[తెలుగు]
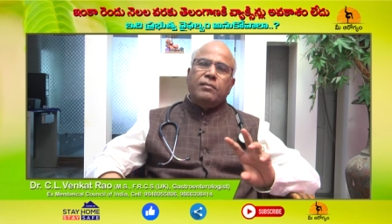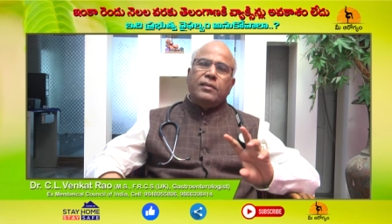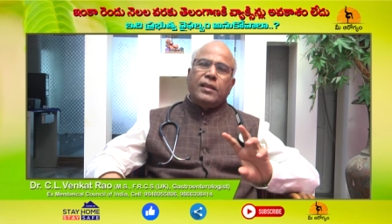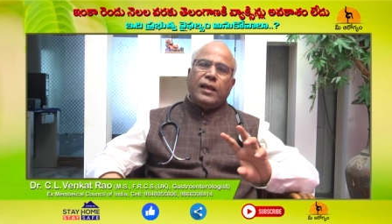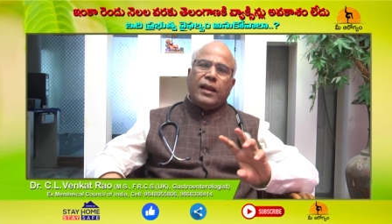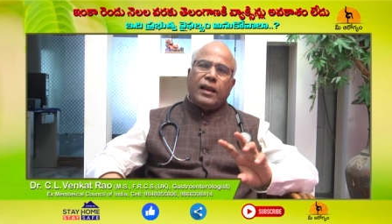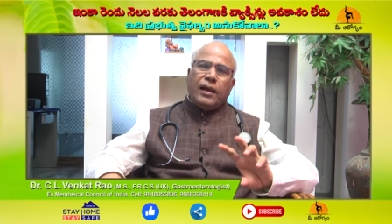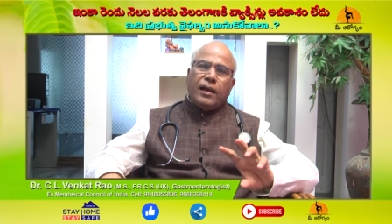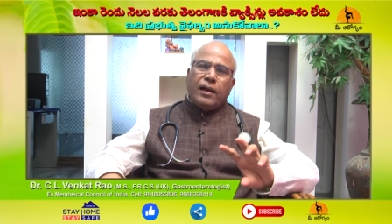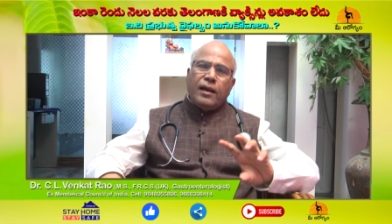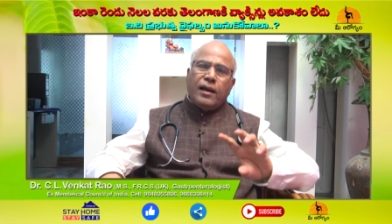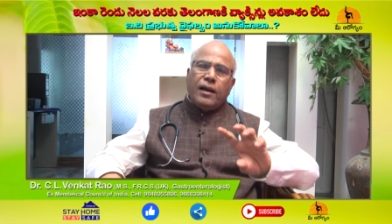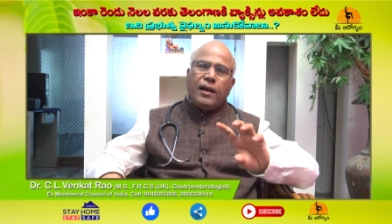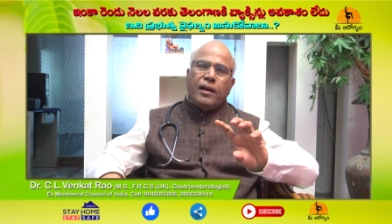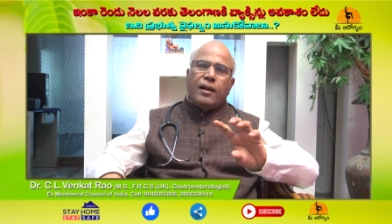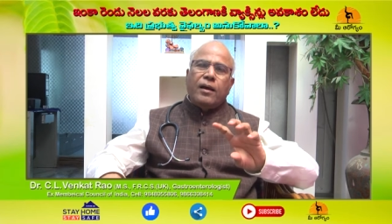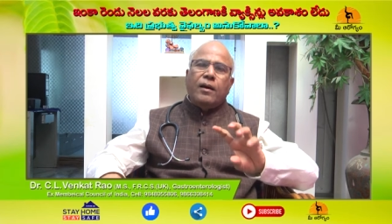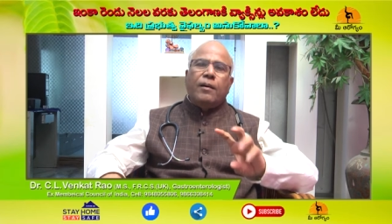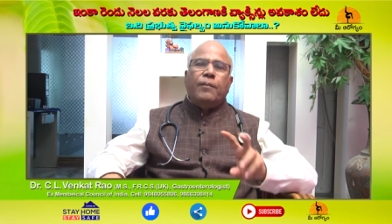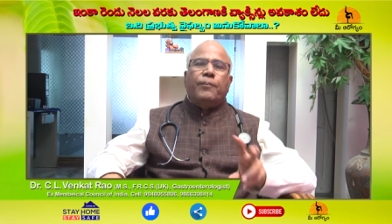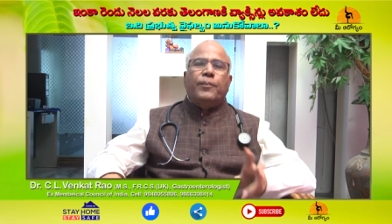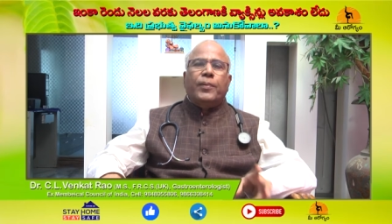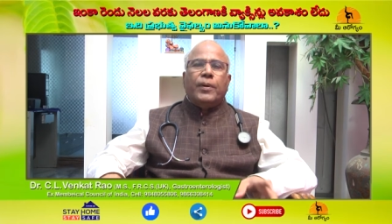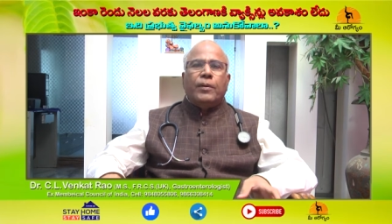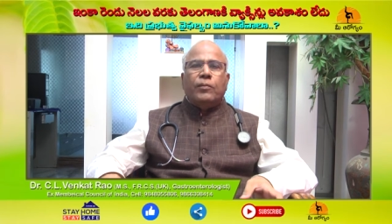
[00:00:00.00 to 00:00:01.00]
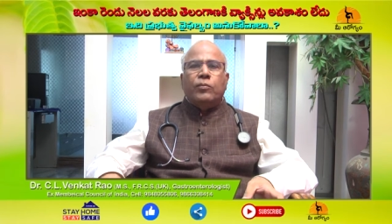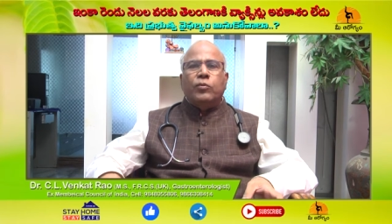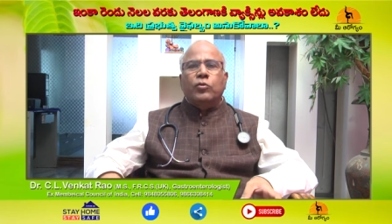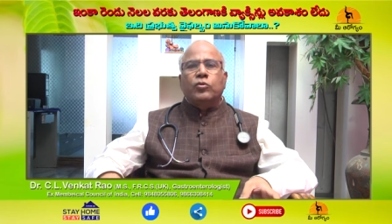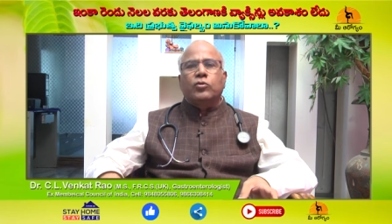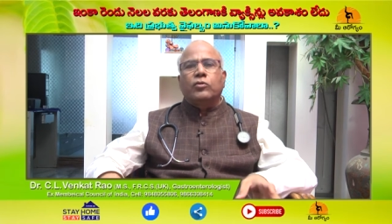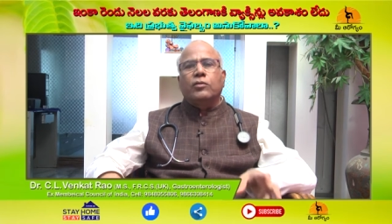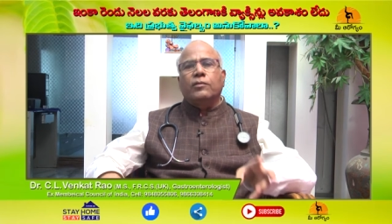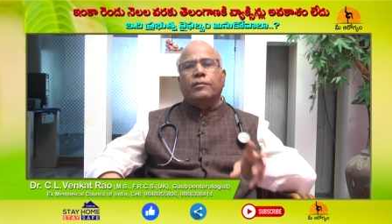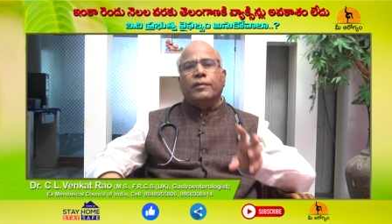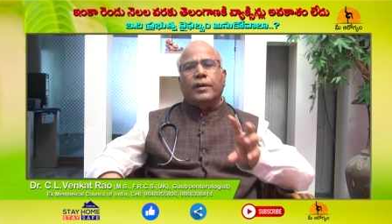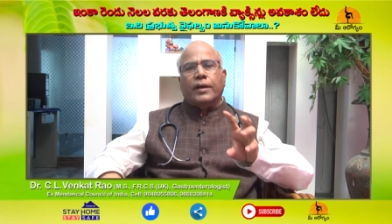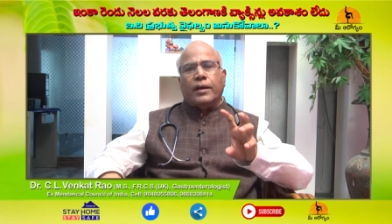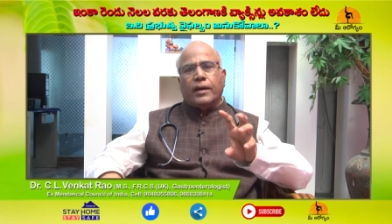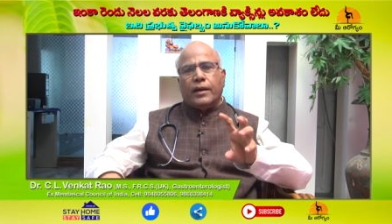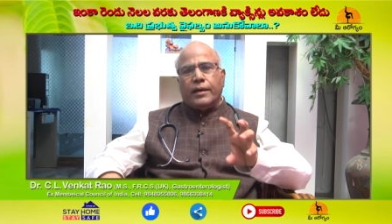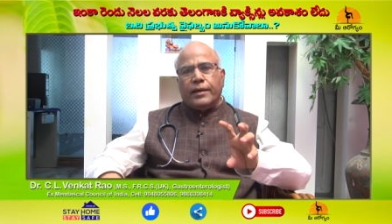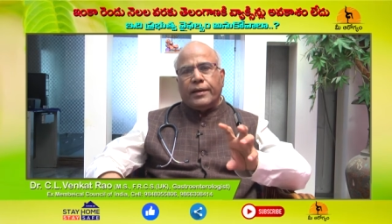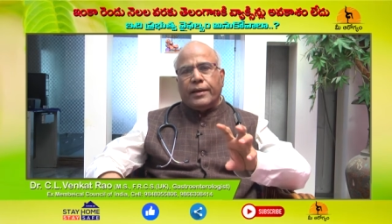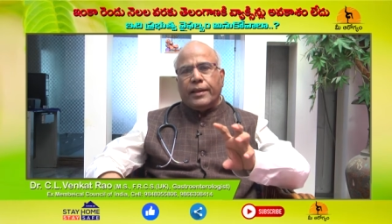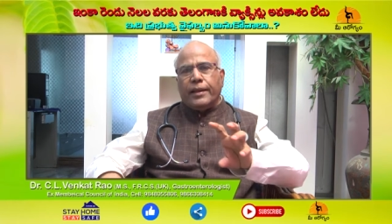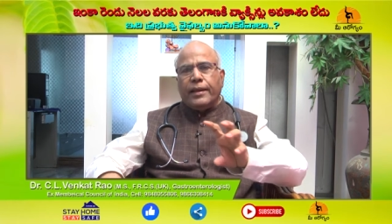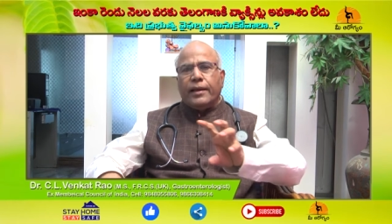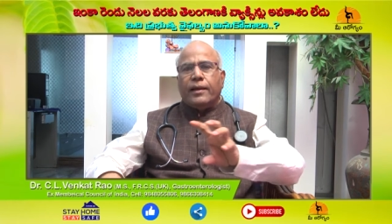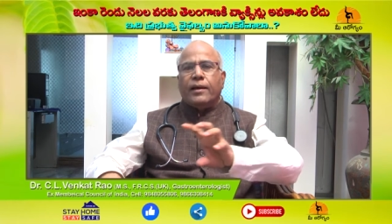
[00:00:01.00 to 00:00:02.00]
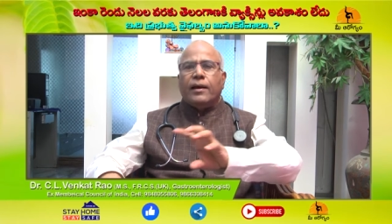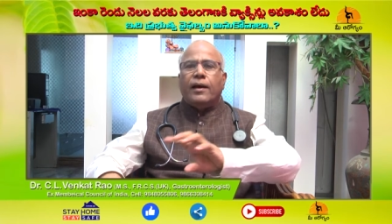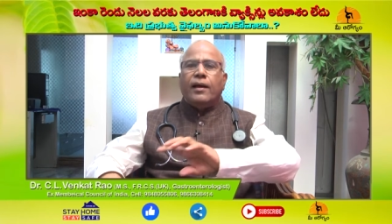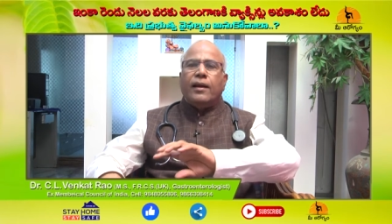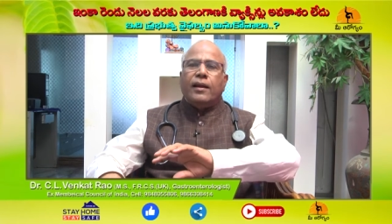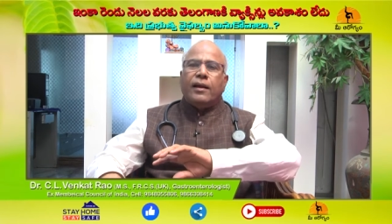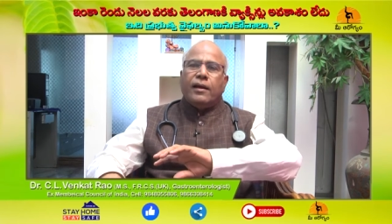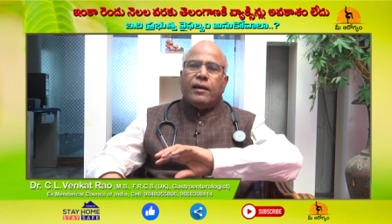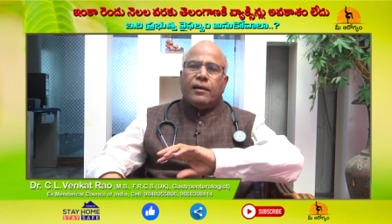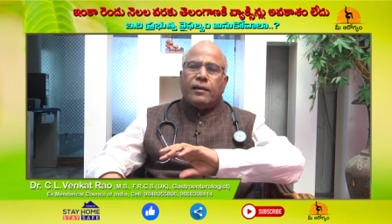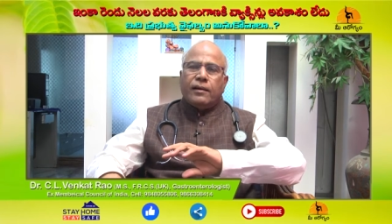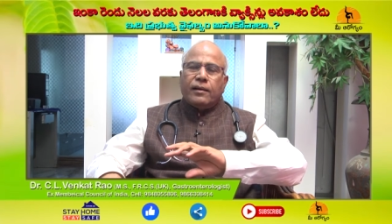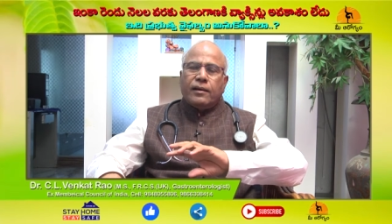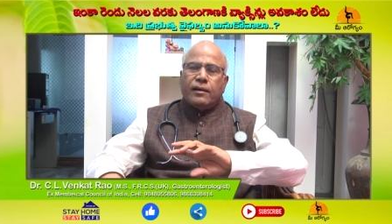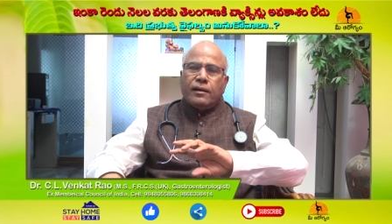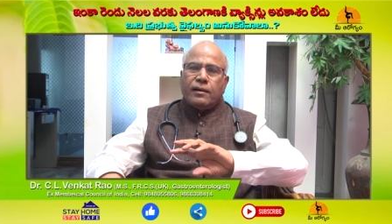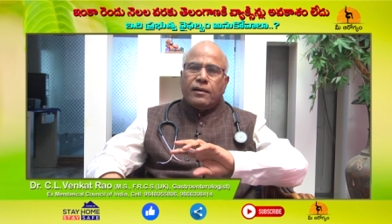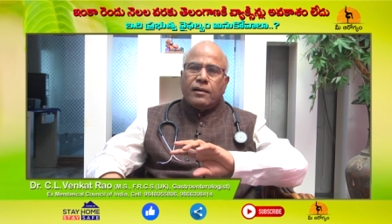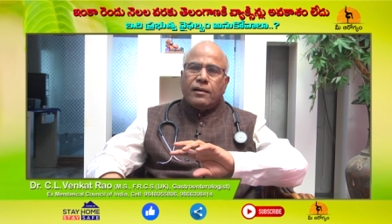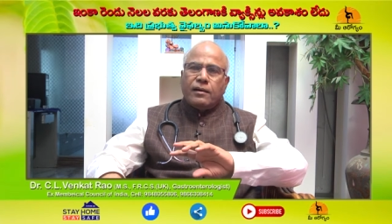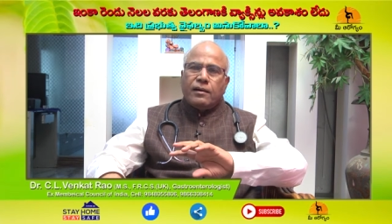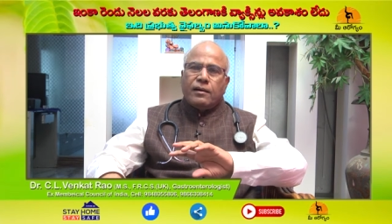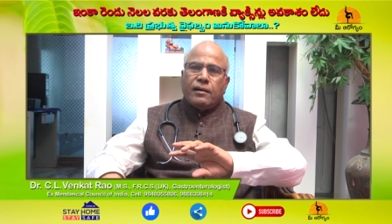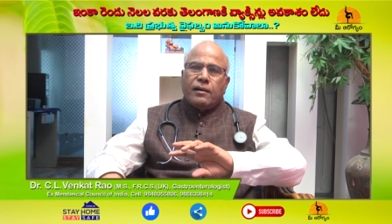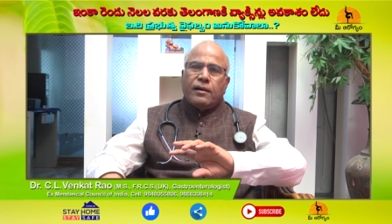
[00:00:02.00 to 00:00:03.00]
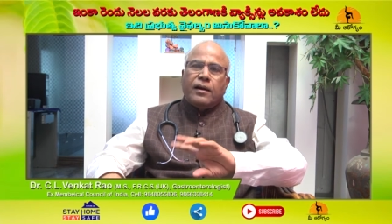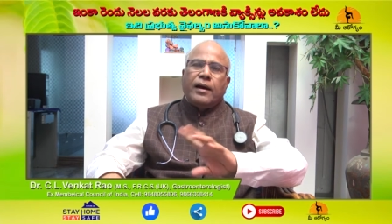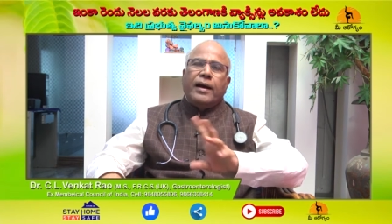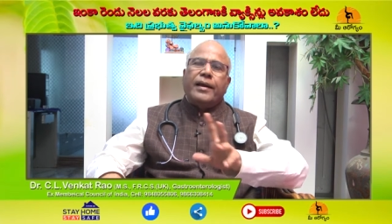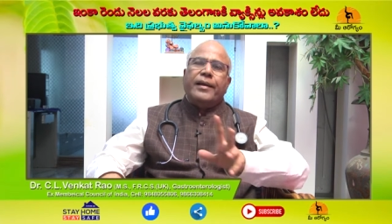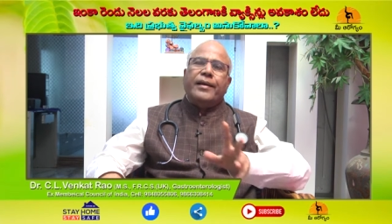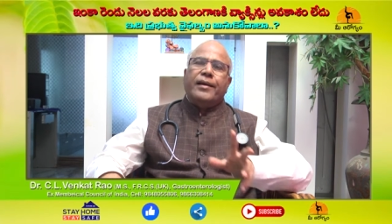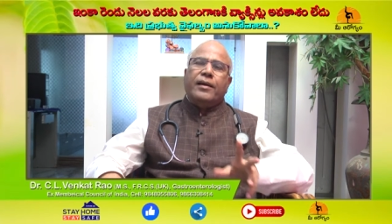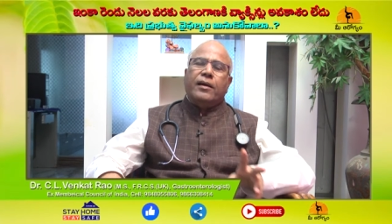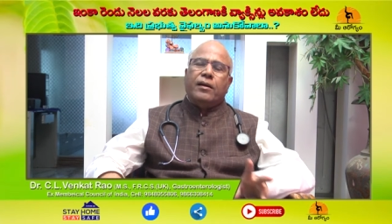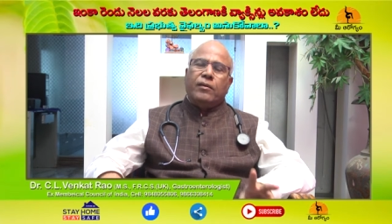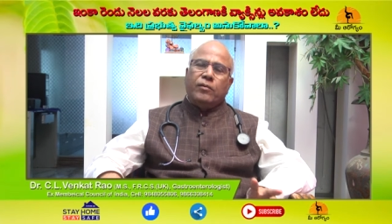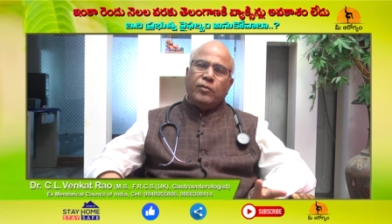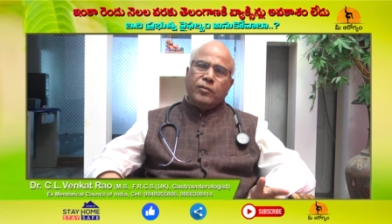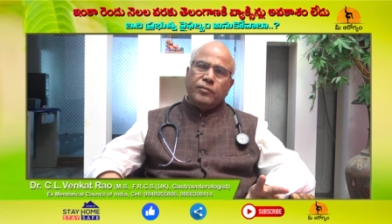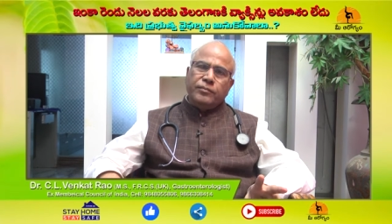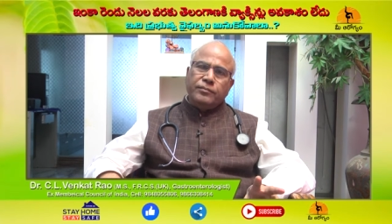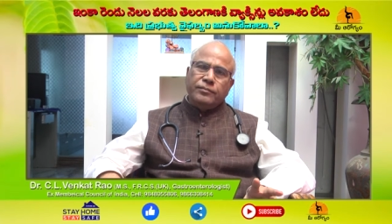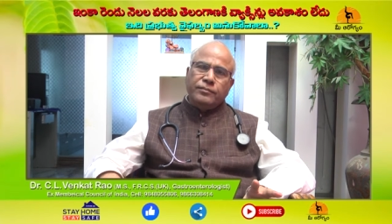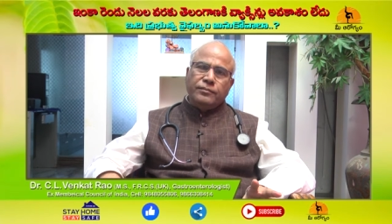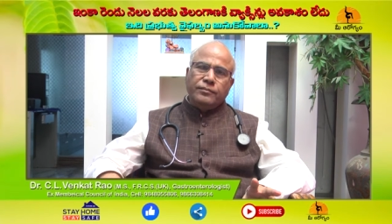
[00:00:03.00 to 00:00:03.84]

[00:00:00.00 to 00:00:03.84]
తెలంగాణ ప్రభుత్వం యొక్క టీకాల కార్యక్రమం